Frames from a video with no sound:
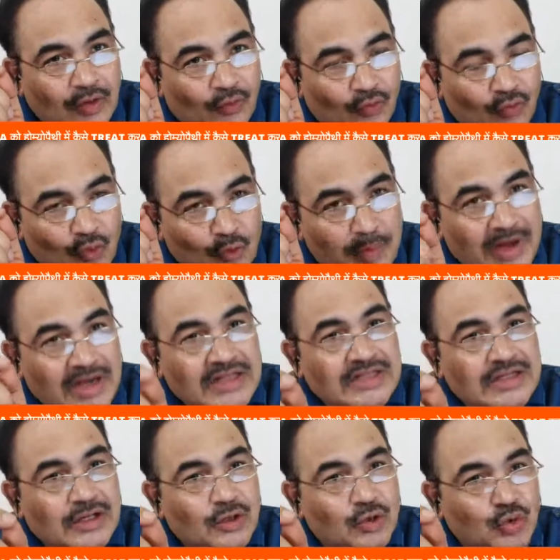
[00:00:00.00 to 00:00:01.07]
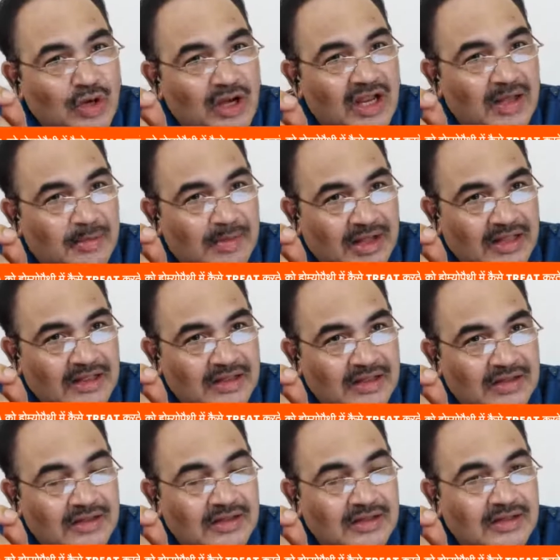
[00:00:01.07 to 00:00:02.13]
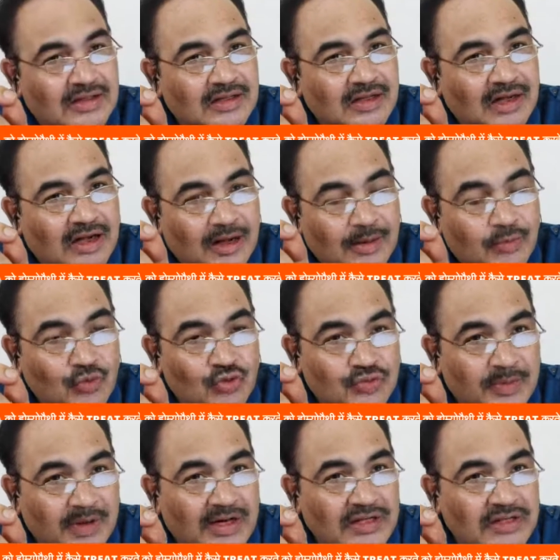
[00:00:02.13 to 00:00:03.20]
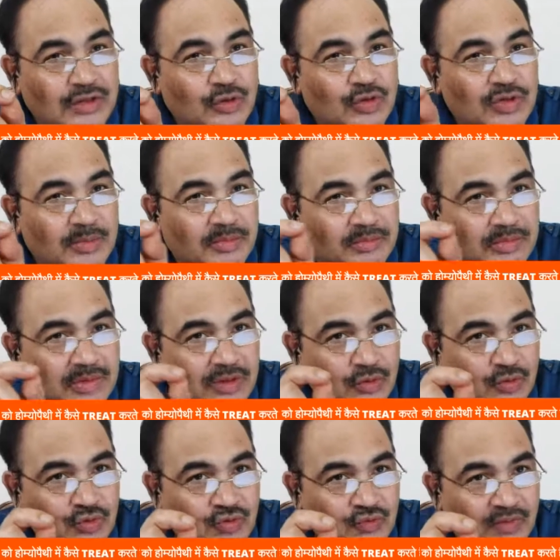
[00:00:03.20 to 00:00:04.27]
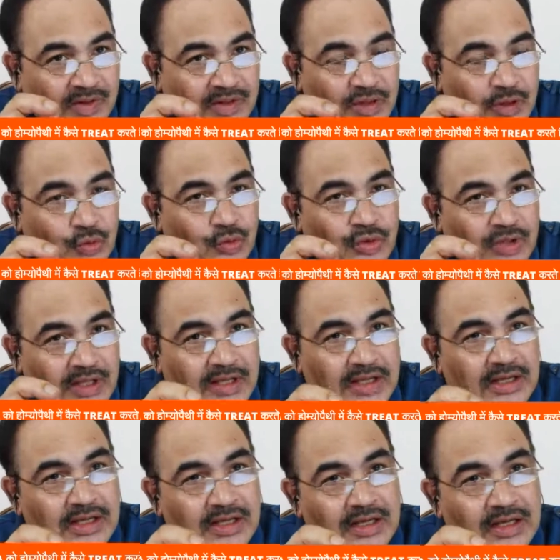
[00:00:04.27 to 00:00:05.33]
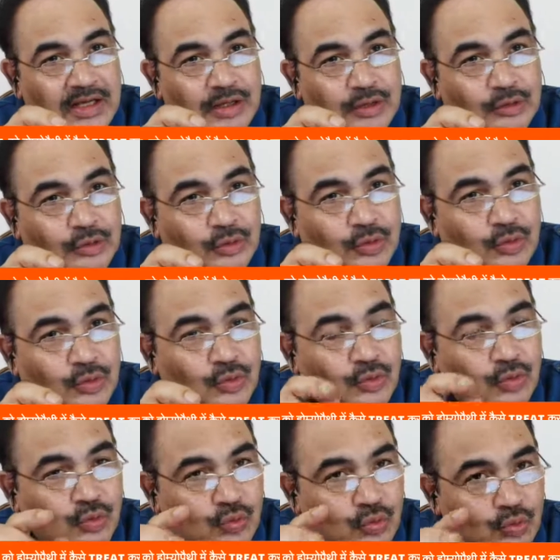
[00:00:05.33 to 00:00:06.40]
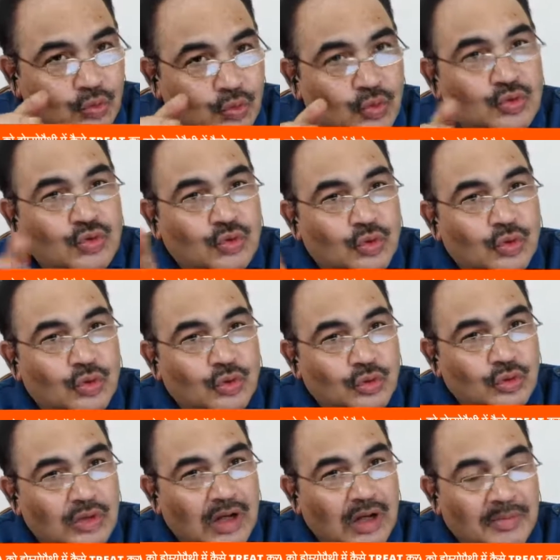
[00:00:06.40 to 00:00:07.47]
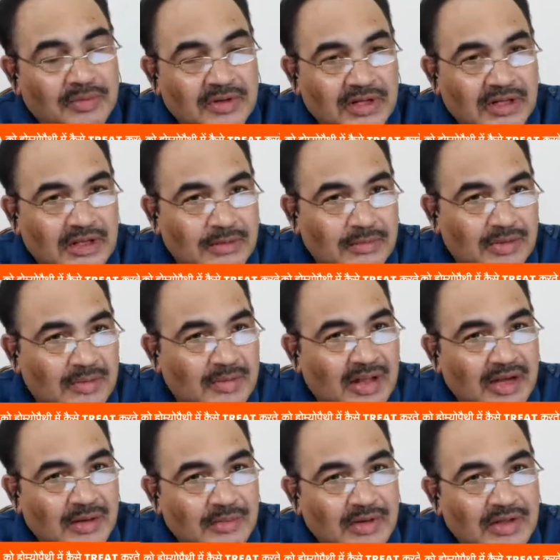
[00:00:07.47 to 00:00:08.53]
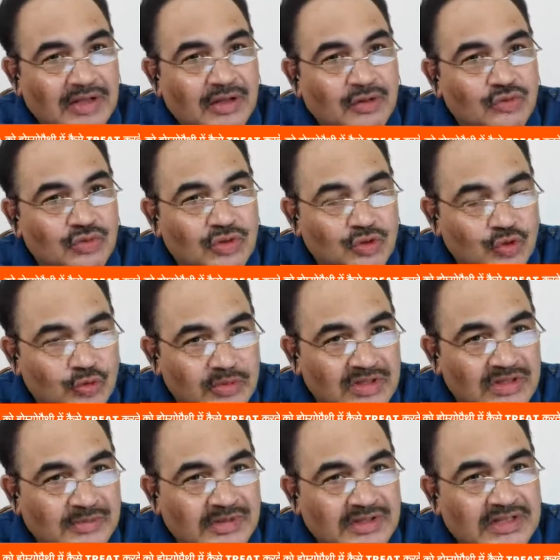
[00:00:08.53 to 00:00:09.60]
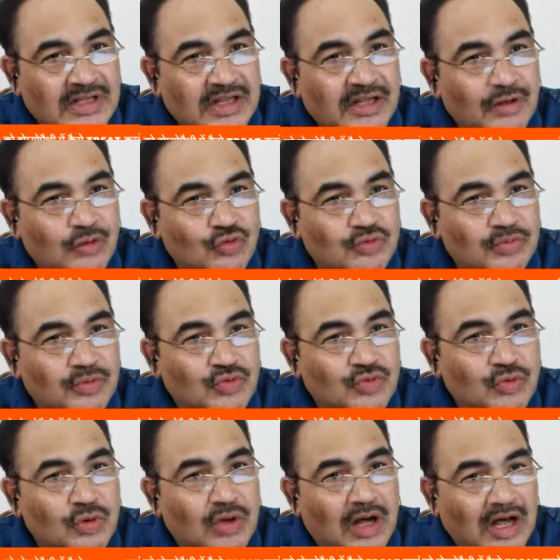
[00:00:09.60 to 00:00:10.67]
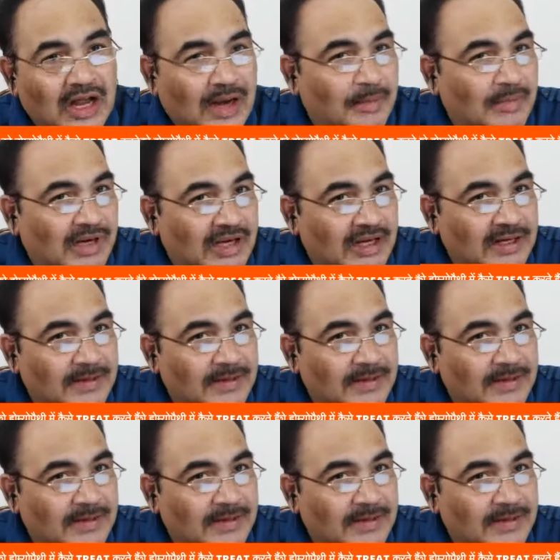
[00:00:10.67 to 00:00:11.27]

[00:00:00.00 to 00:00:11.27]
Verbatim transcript: वो मेडिसिन ढूंढने के बाद हम उस मेडिसिन को जब उस व्यक्ति को देंगे तो उसको अपनी बीमारी में या उसकी जो भी समस्याएं हैं उसमें उसको आराम मिले